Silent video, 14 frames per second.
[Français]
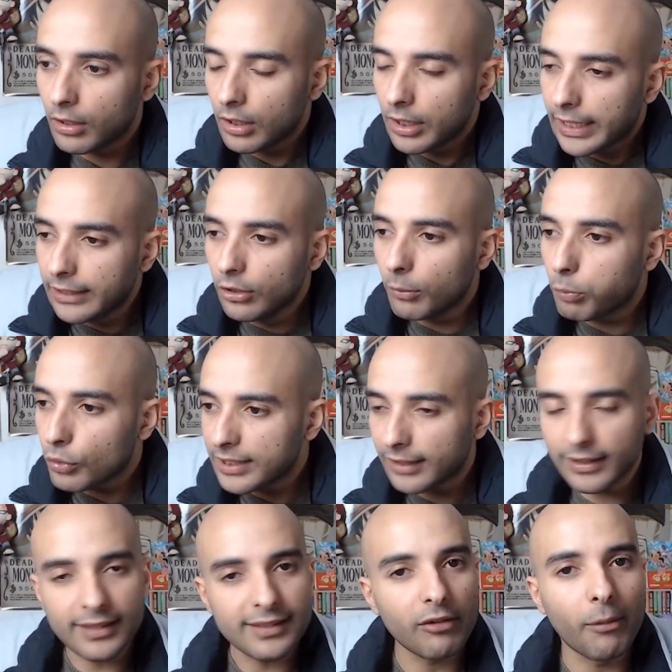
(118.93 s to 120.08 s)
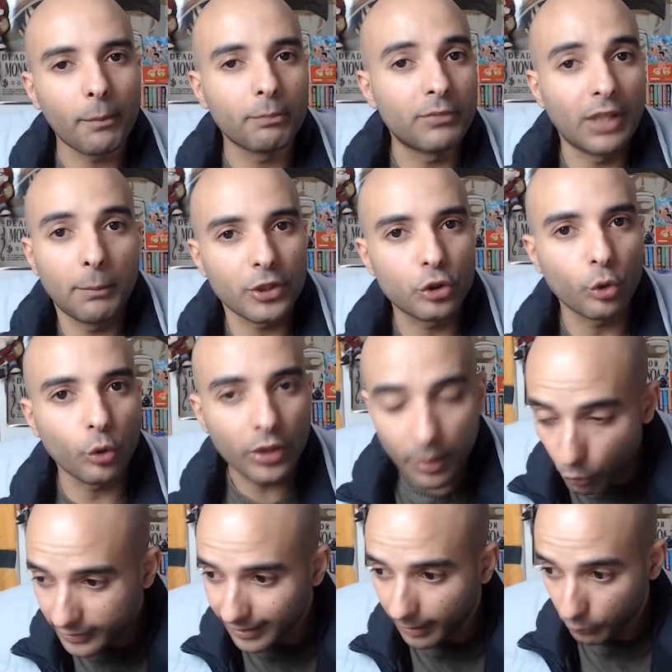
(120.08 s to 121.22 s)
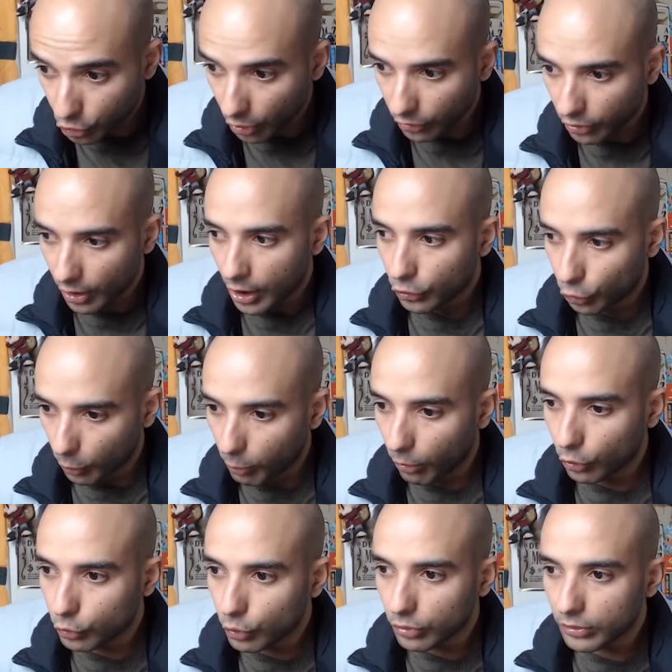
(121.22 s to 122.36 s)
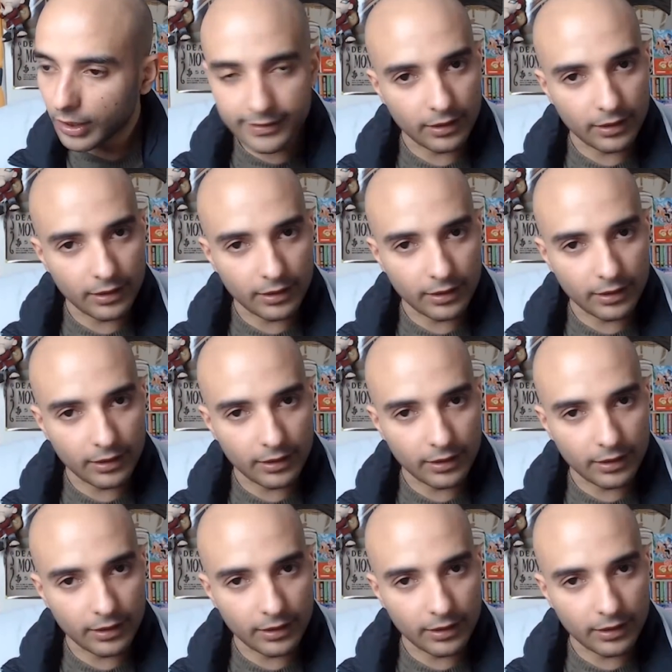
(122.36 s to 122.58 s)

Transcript: et pour certains ça va peut-être pas choquer, moi ça me choque de me rendre compte là, c'est